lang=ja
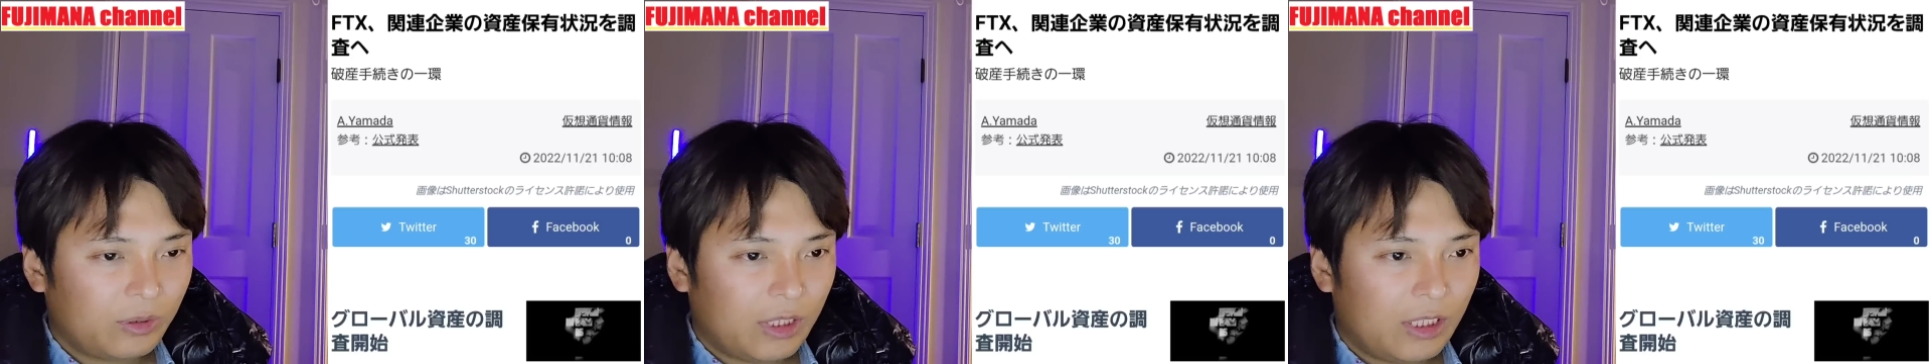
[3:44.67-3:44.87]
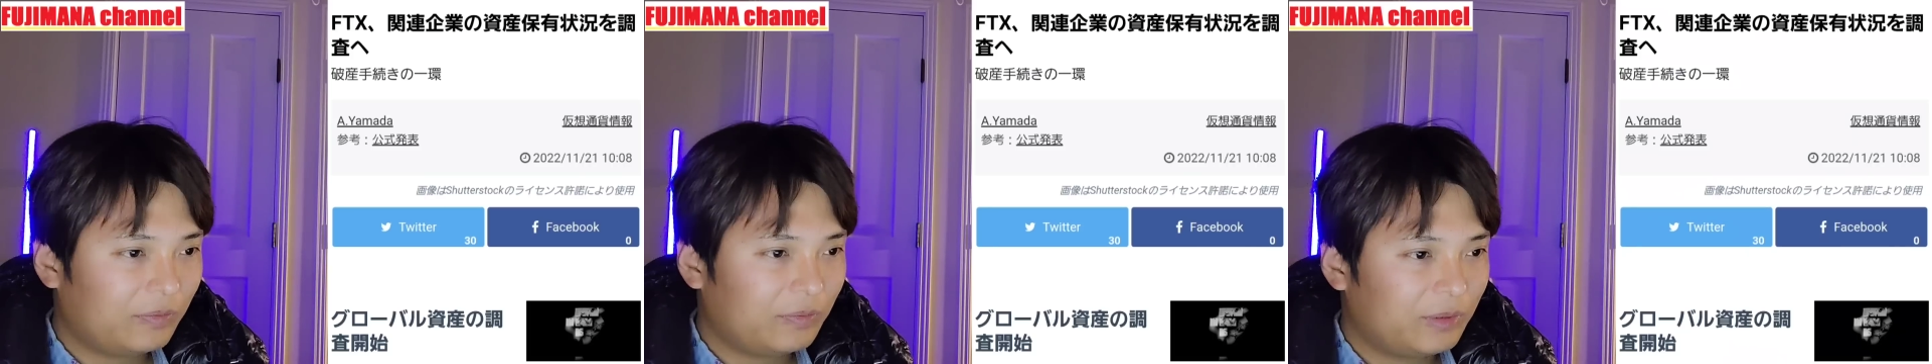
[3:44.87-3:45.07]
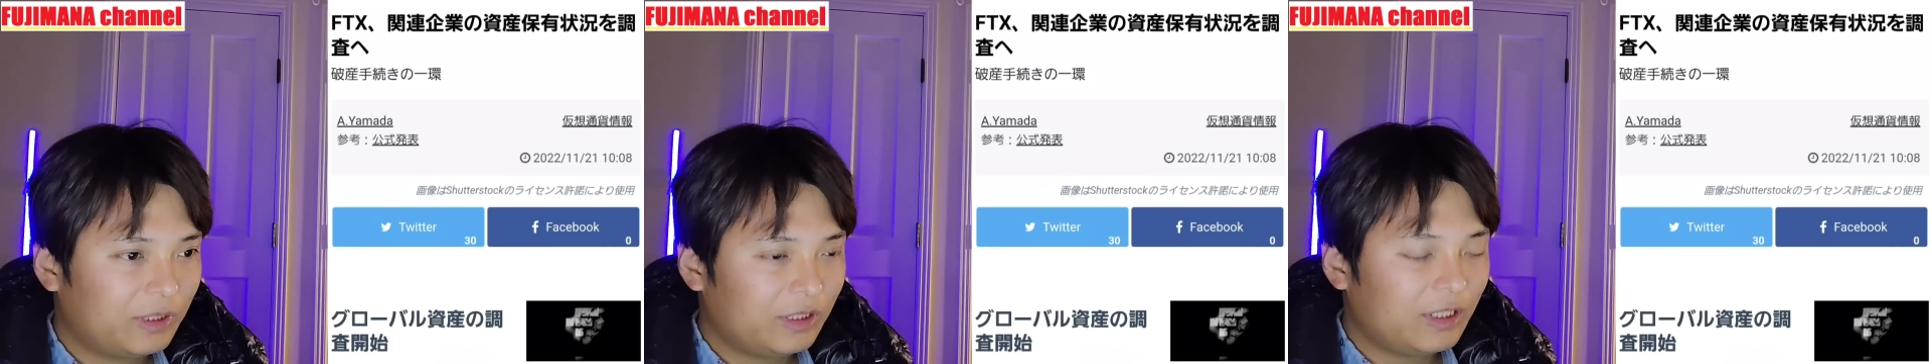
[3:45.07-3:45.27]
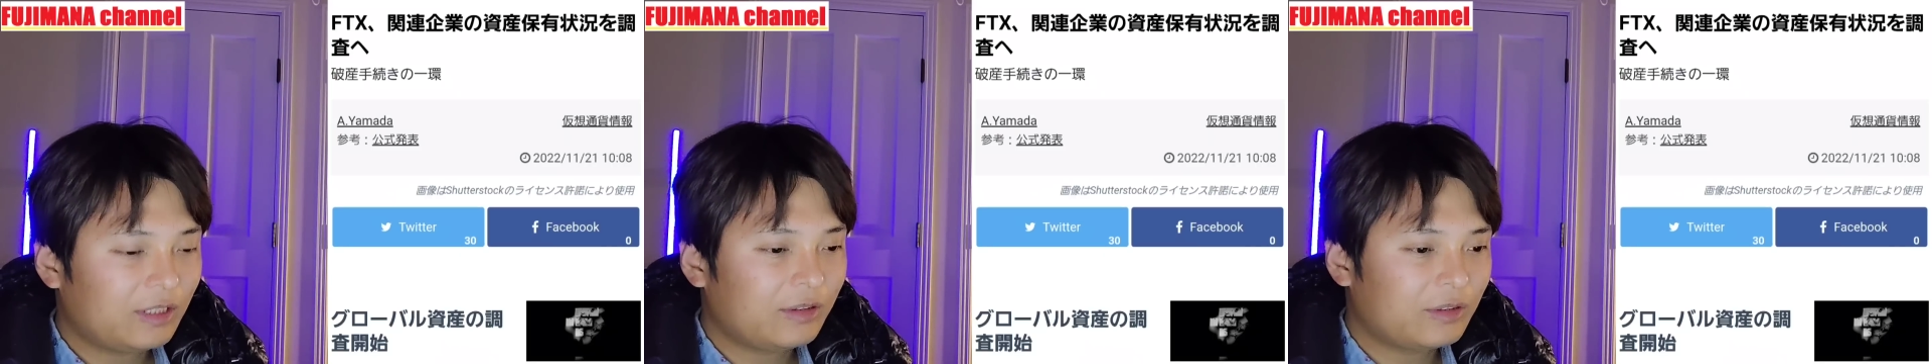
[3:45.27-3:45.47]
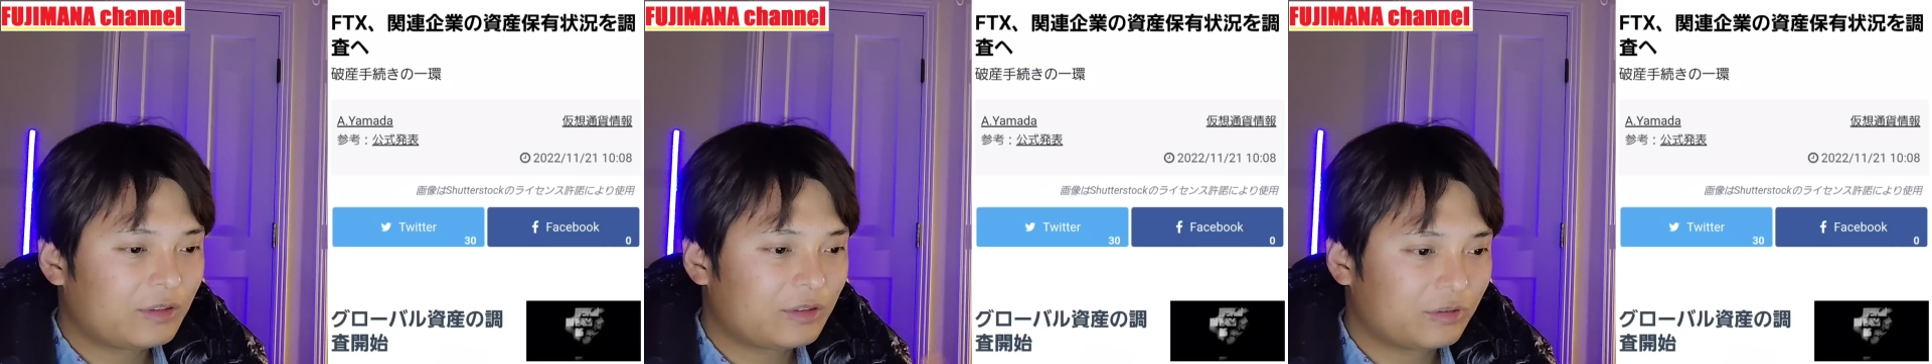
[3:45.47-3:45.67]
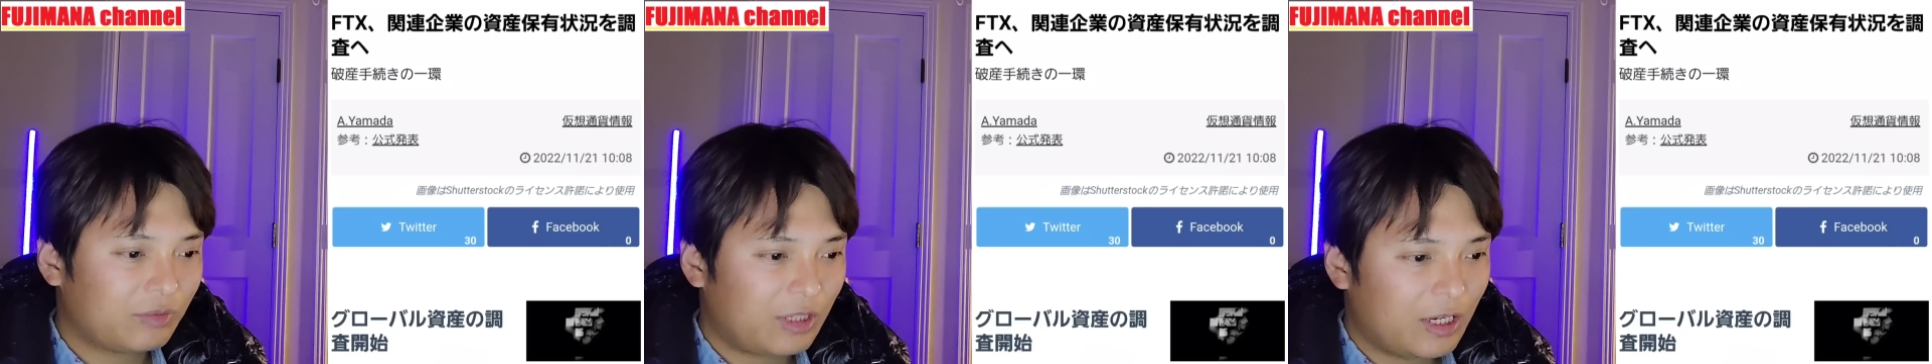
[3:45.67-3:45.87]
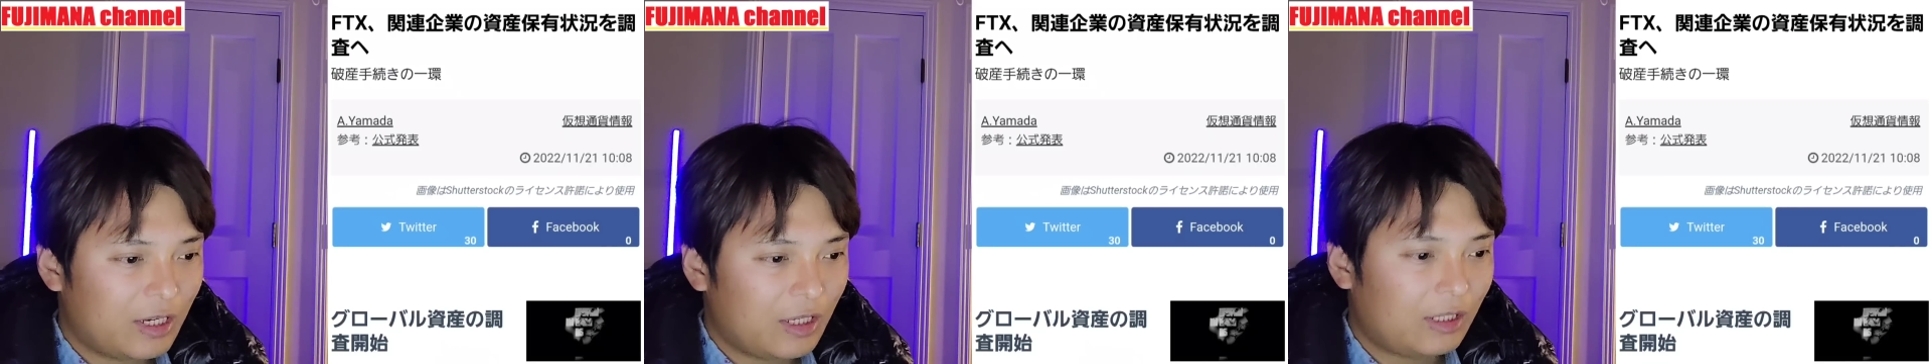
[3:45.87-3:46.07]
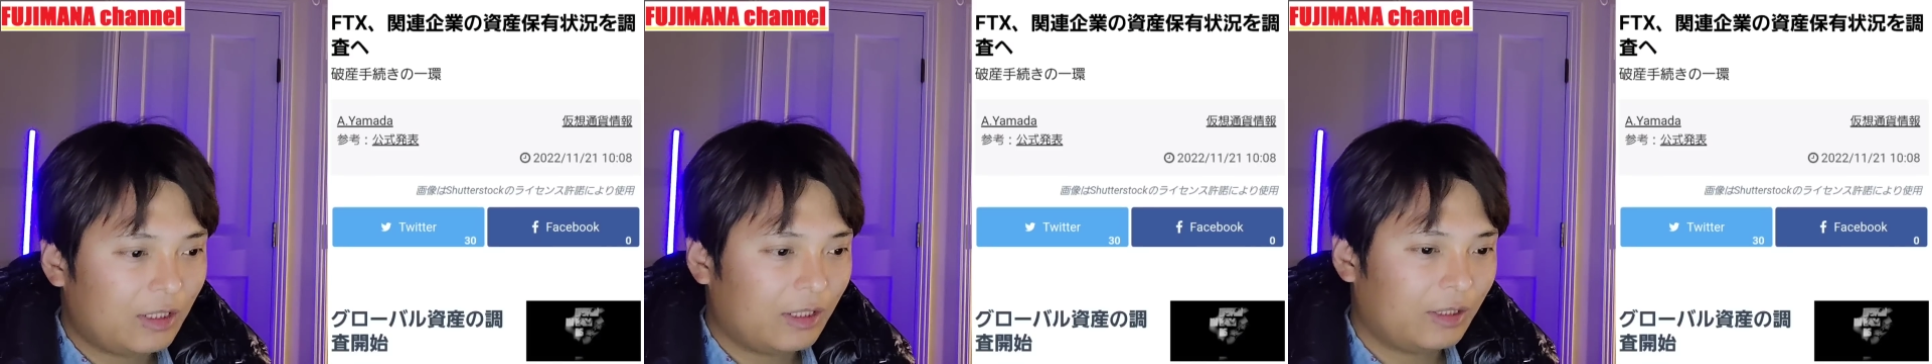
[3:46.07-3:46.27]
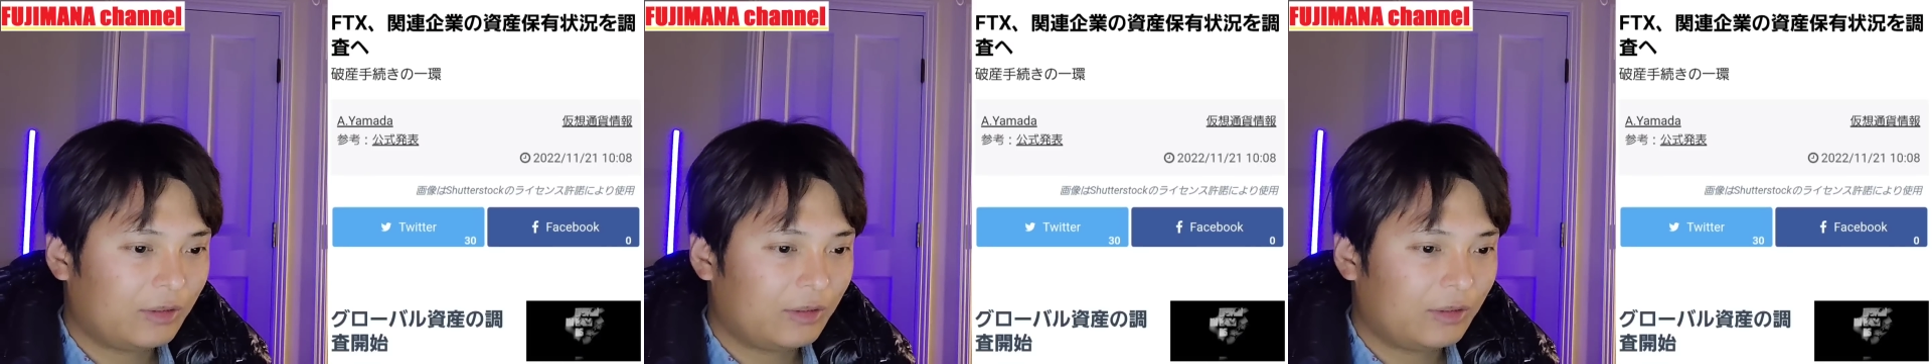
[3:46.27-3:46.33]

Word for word: は FTX が、